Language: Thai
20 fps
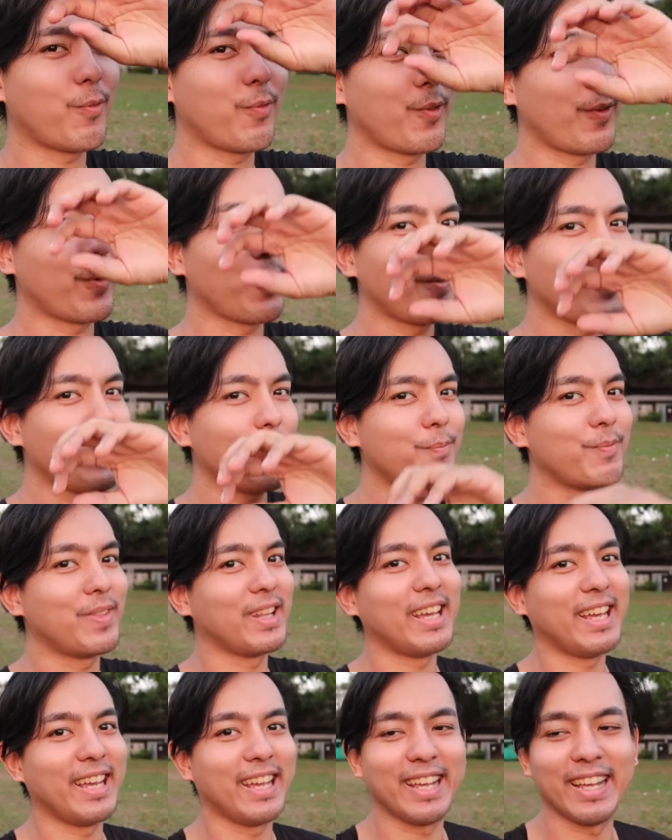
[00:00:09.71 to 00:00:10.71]
ฟุบ
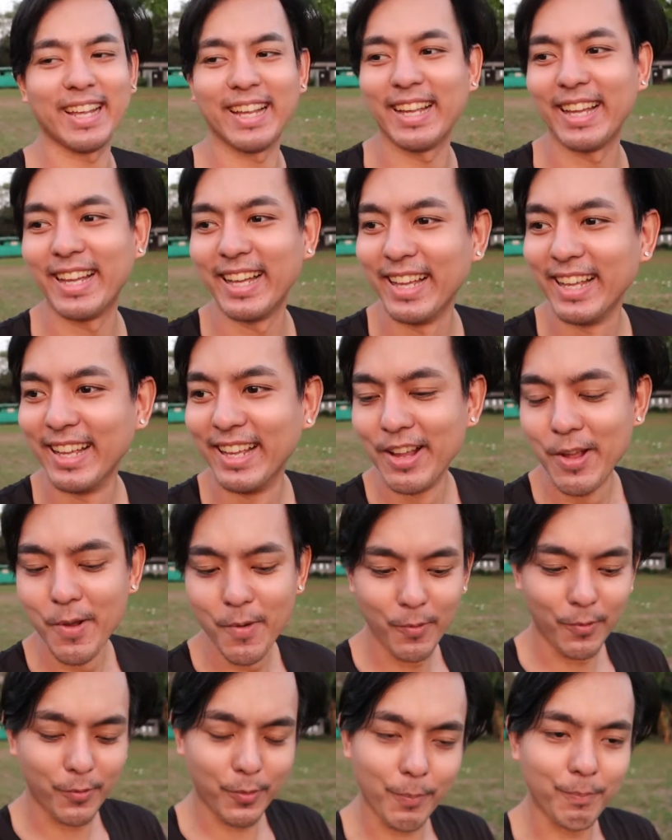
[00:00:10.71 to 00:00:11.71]
เลย
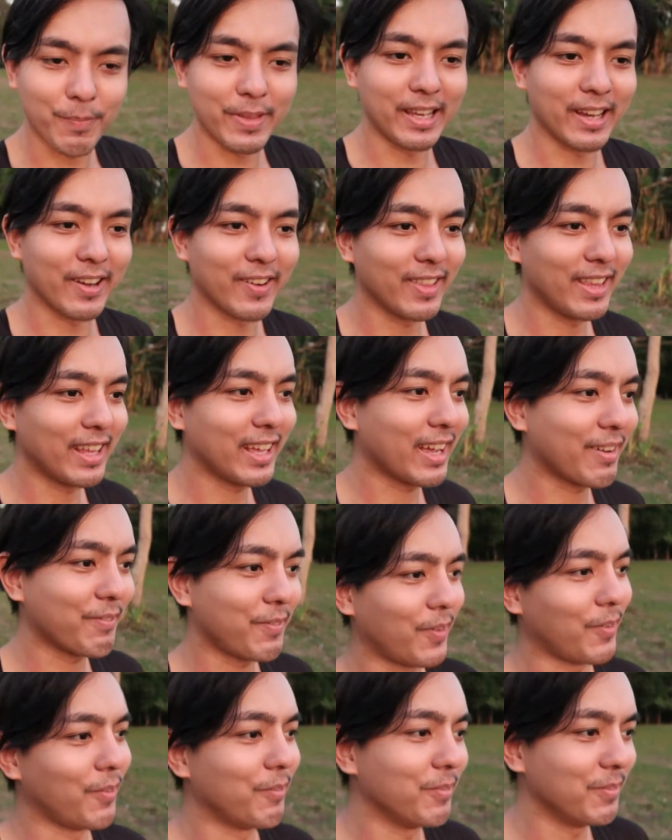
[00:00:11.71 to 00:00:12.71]
ฟุบเดียวนะครับ
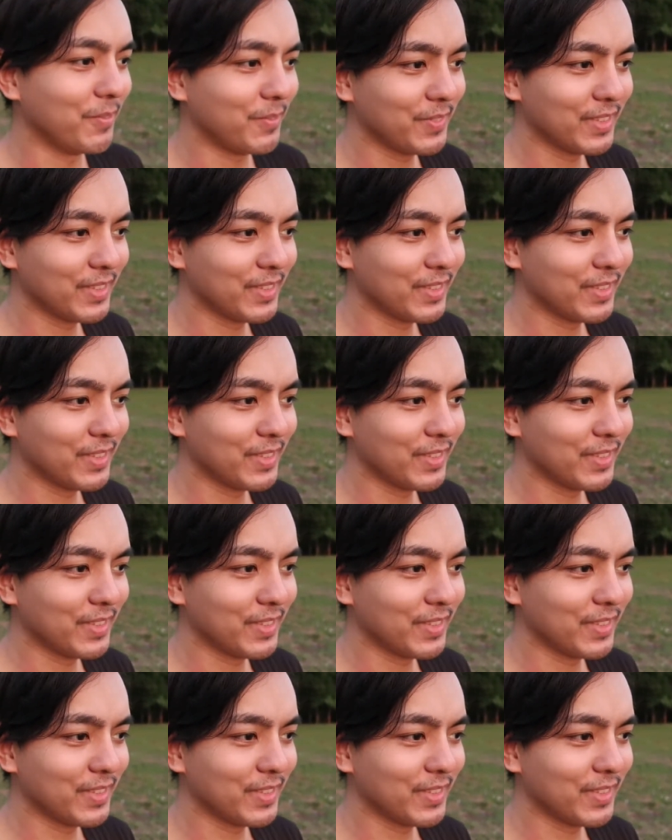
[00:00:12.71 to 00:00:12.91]
ผม